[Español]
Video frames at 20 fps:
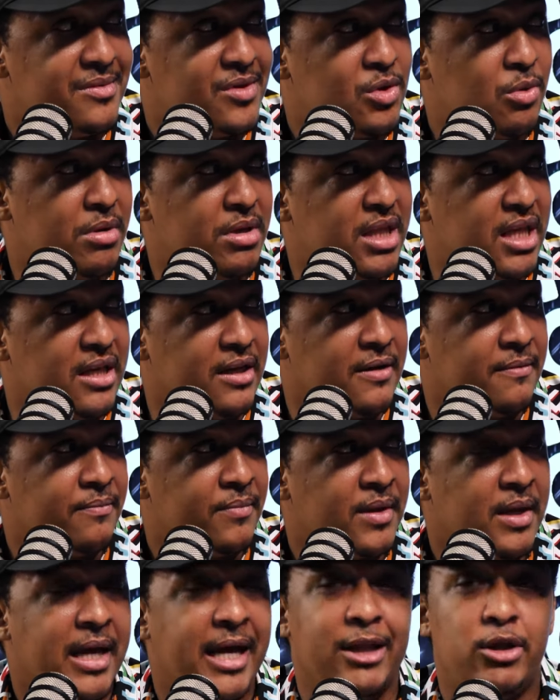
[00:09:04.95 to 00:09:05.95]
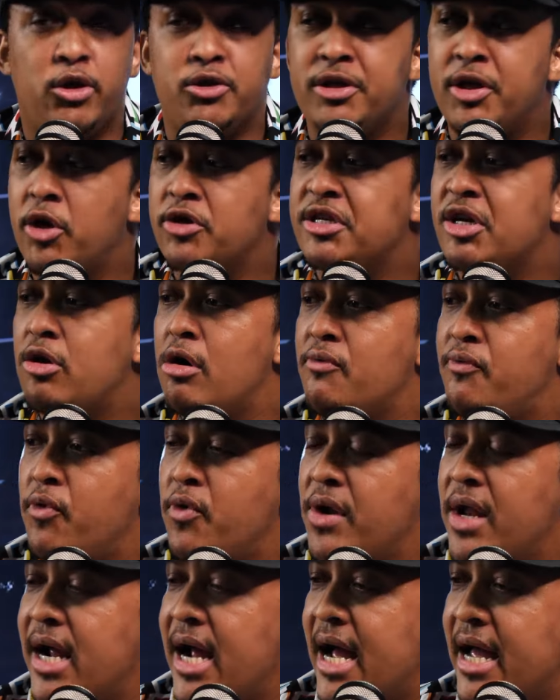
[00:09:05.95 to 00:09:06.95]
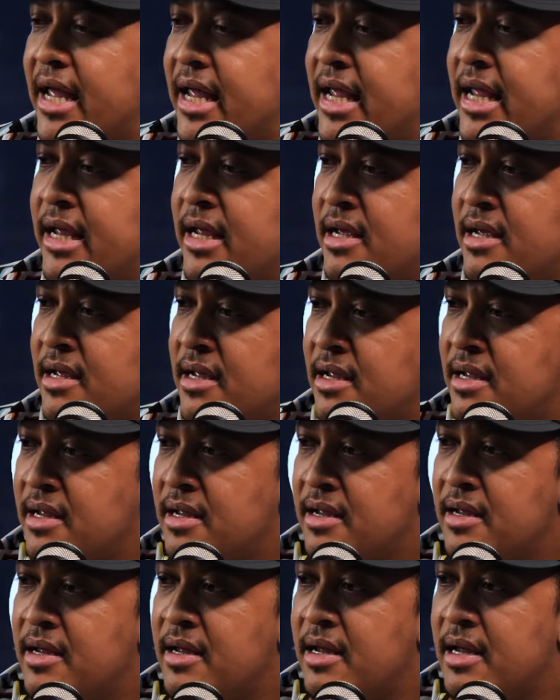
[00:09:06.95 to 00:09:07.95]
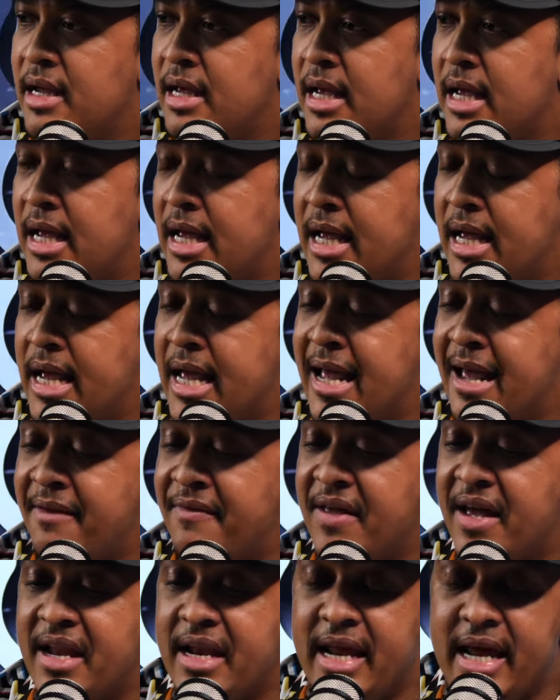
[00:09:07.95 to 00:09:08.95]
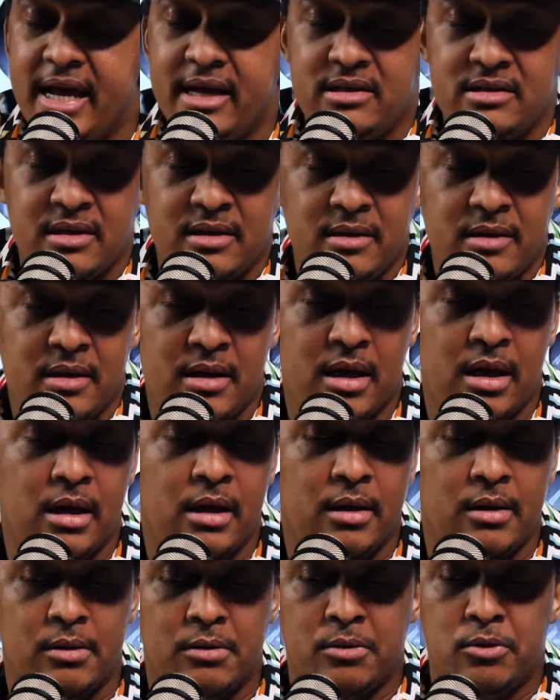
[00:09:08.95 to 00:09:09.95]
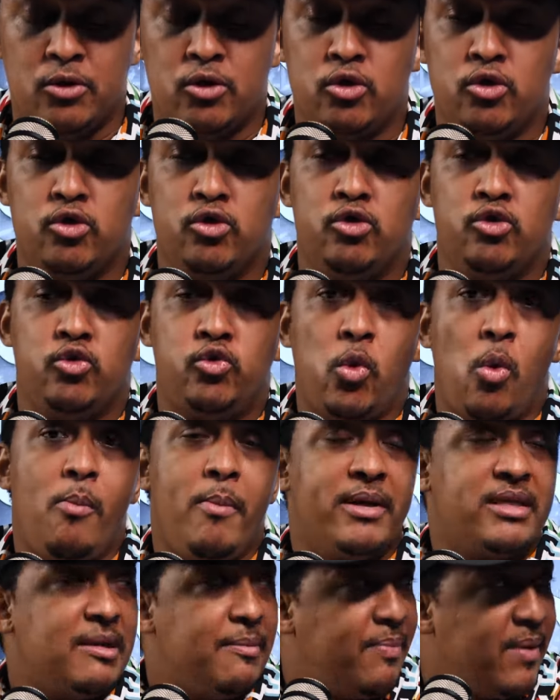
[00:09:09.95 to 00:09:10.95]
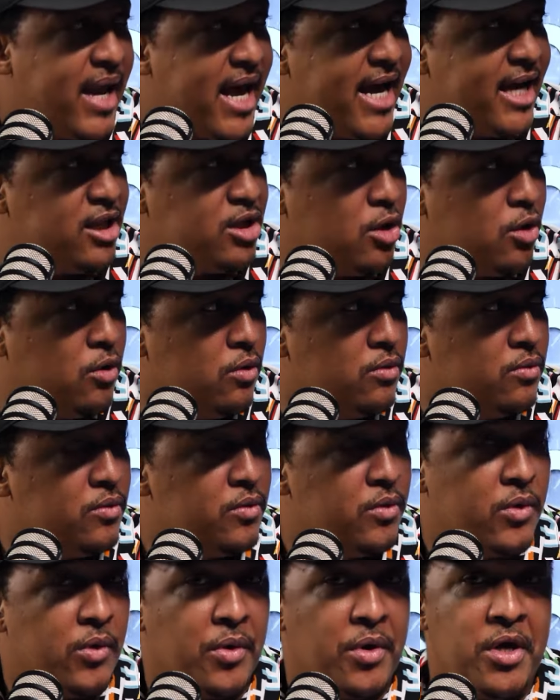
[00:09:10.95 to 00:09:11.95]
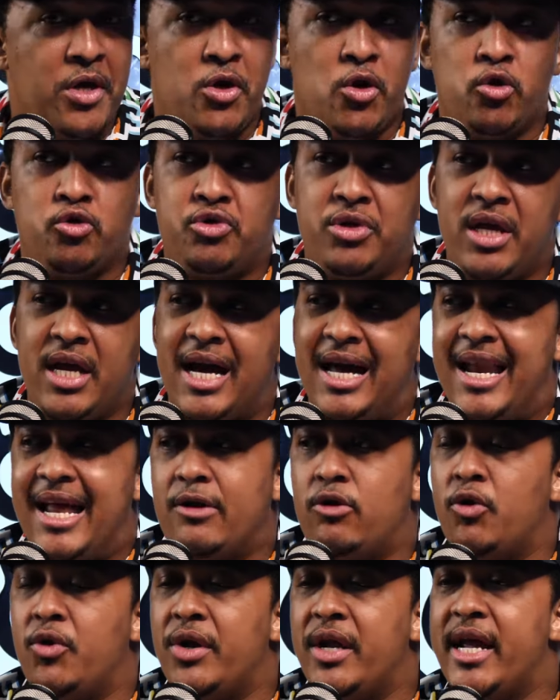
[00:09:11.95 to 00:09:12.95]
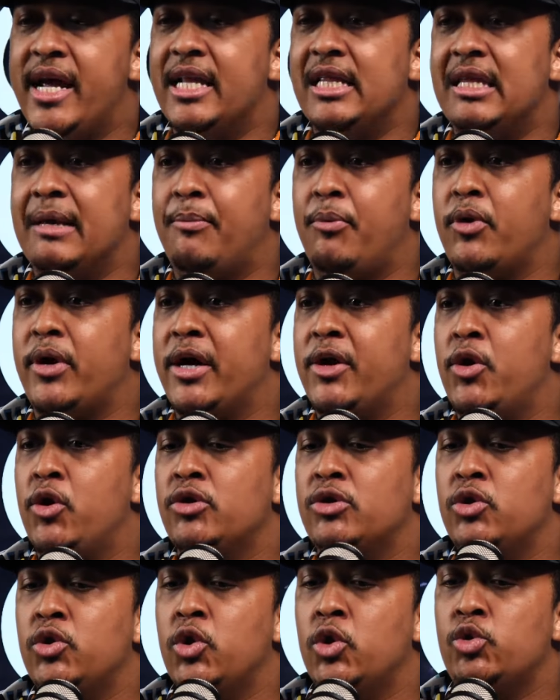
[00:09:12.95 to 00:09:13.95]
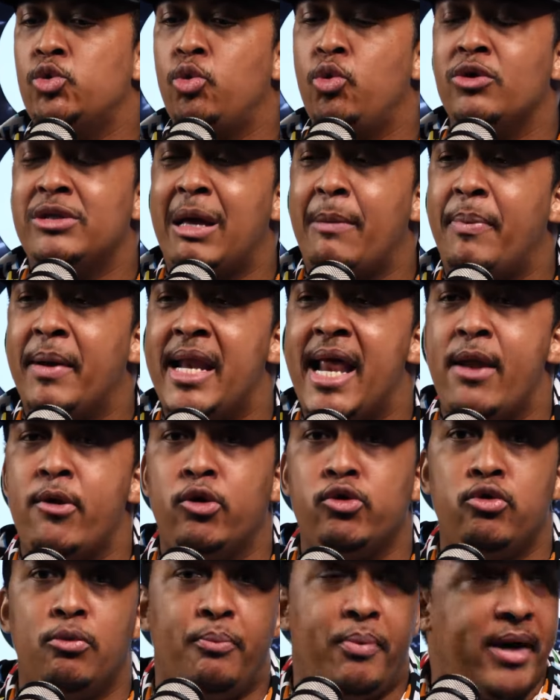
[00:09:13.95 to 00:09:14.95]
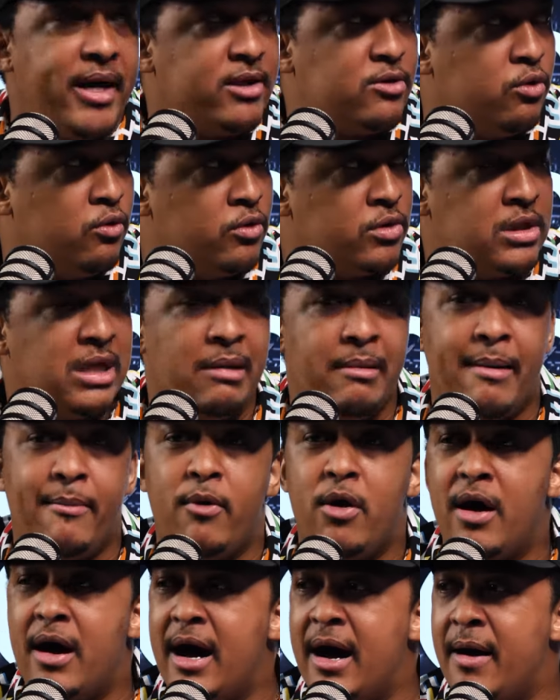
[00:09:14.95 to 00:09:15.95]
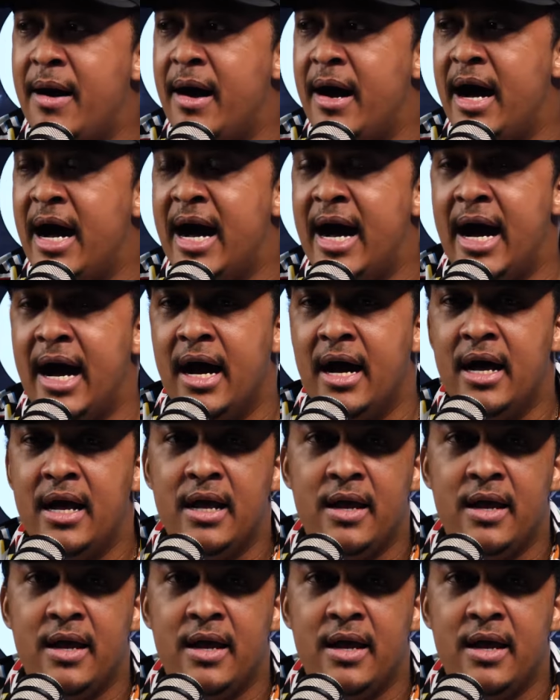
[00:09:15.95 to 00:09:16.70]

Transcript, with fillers: ¿Tú me entiendes? Entonces no se confundan ahí. Eh, Denise tumba ese pleito y no siga la corriente, porque no, no, tú no estás peleando en tu peso. Si vamos a.